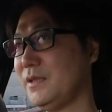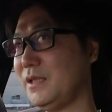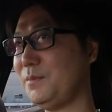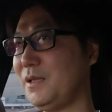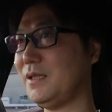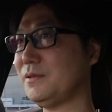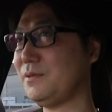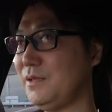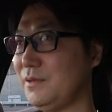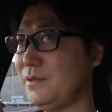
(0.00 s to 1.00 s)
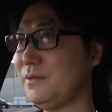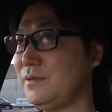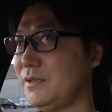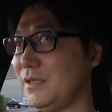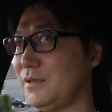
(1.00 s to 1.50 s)
で、まあ、
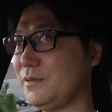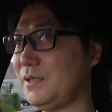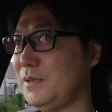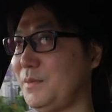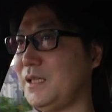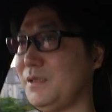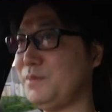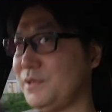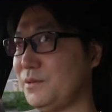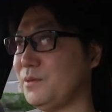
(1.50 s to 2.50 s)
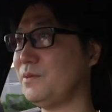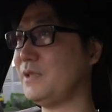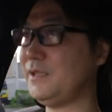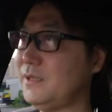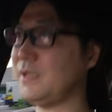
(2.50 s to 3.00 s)
ガソリンじゃなくて、まあ、ハイブリッドの方
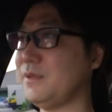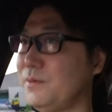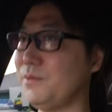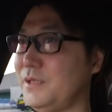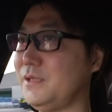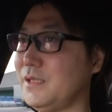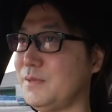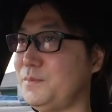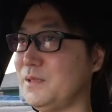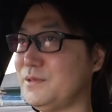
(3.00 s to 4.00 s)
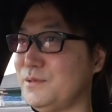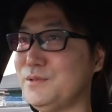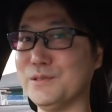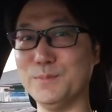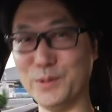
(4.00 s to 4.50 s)
は いってんご
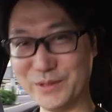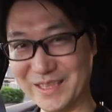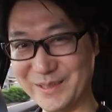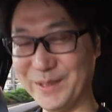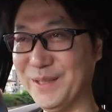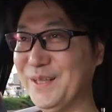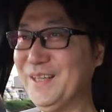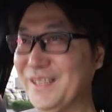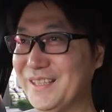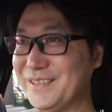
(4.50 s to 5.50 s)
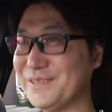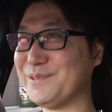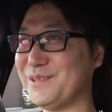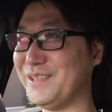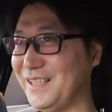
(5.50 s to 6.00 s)
リッタープラスツーモーターという
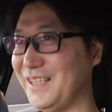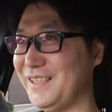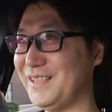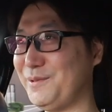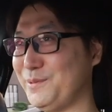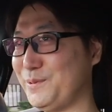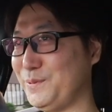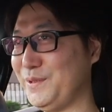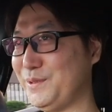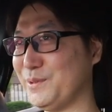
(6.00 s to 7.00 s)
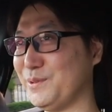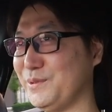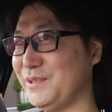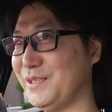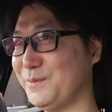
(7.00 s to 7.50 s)
ことでね、いや本当フィットと
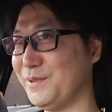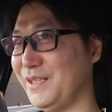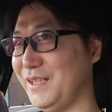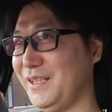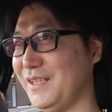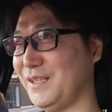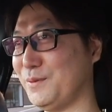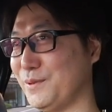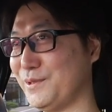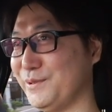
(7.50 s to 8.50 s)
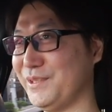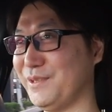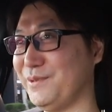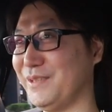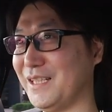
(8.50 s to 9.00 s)
いえどもね、高級車
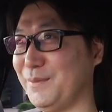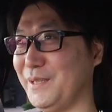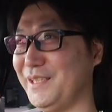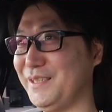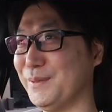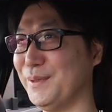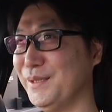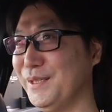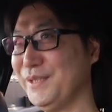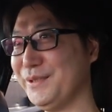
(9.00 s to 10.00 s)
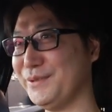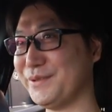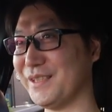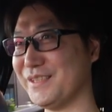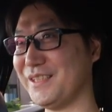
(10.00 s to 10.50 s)
の仲間入りとい
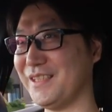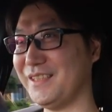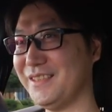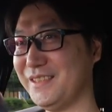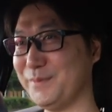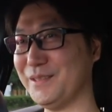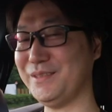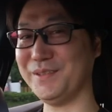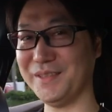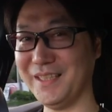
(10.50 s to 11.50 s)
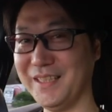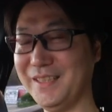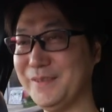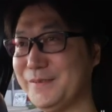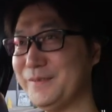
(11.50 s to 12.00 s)
う感じがしますよね。